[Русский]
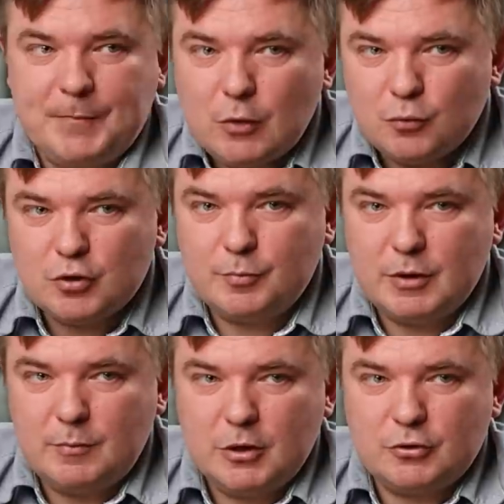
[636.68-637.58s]
И нужно
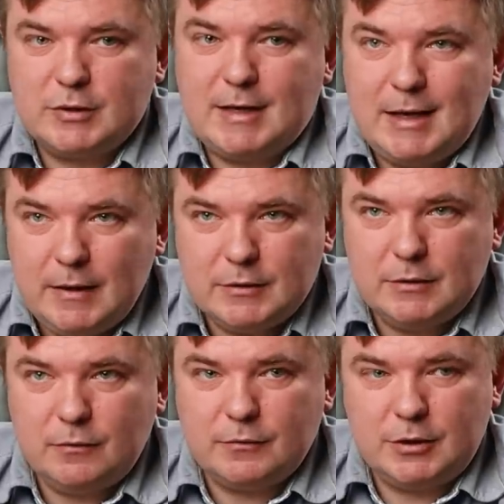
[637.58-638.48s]
понимать, что, скорее
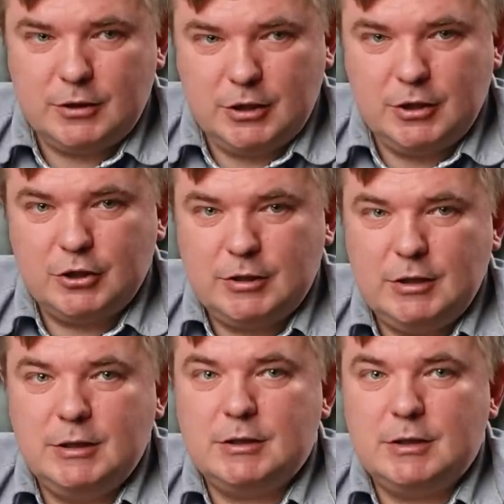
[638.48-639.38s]
всего, в течение
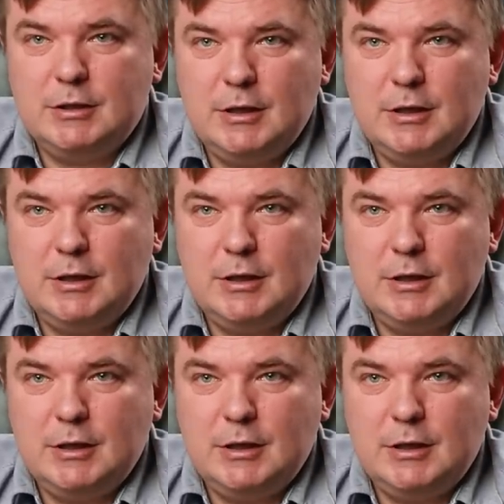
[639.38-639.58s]
60